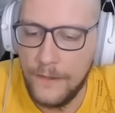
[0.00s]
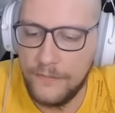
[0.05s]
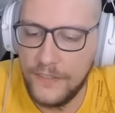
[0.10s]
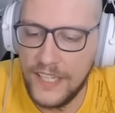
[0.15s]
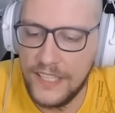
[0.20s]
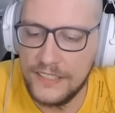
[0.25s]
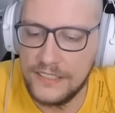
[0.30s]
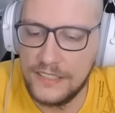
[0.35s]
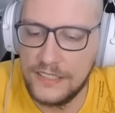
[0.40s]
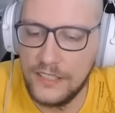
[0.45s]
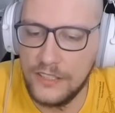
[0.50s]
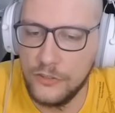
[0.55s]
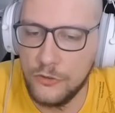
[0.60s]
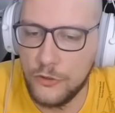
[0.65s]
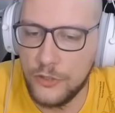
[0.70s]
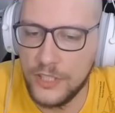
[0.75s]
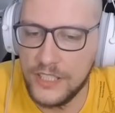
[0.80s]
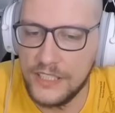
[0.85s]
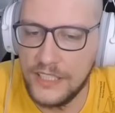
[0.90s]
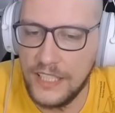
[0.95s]
Więc to
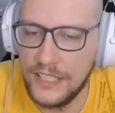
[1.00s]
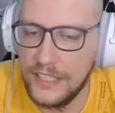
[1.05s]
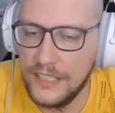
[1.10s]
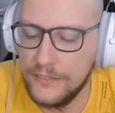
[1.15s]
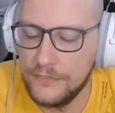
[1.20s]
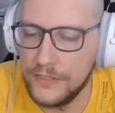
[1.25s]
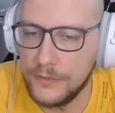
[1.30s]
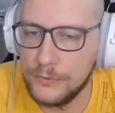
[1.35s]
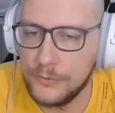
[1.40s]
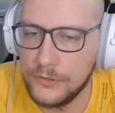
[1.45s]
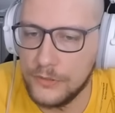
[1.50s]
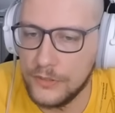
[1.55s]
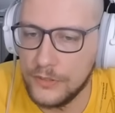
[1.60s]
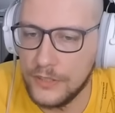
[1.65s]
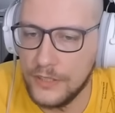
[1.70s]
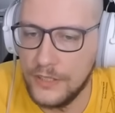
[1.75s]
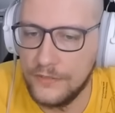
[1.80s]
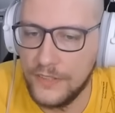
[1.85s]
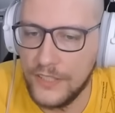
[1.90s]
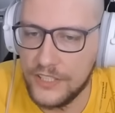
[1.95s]
już jest taki
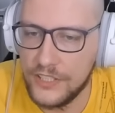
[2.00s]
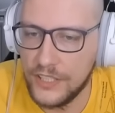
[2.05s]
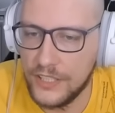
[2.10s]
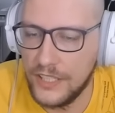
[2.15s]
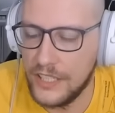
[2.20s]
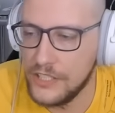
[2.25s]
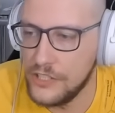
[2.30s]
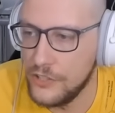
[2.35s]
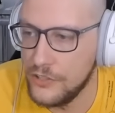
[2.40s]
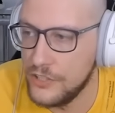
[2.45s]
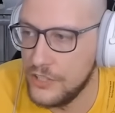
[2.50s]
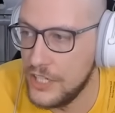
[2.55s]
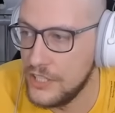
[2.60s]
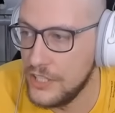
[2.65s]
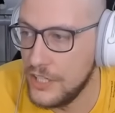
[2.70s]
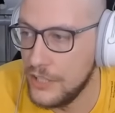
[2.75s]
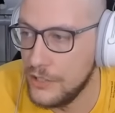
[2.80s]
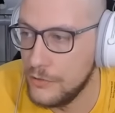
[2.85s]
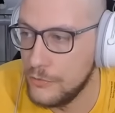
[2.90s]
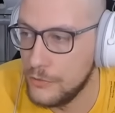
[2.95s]
wybór, wiecie, jak
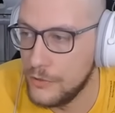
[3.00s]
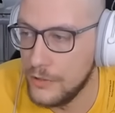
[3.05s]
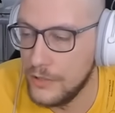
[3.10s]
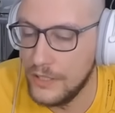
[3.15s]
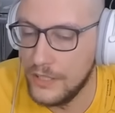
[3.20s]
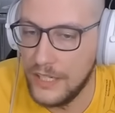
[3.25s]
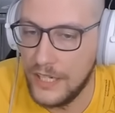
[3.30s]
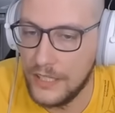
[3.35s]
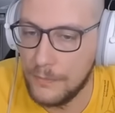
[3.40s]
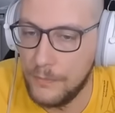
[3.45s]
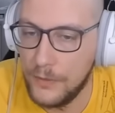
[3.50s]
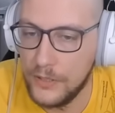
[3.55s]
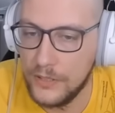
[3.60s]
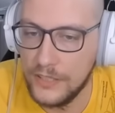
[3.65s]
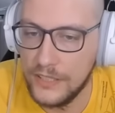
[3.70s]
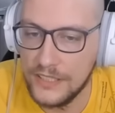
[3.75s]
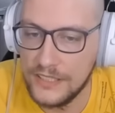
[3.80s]
siedziecie i jak po,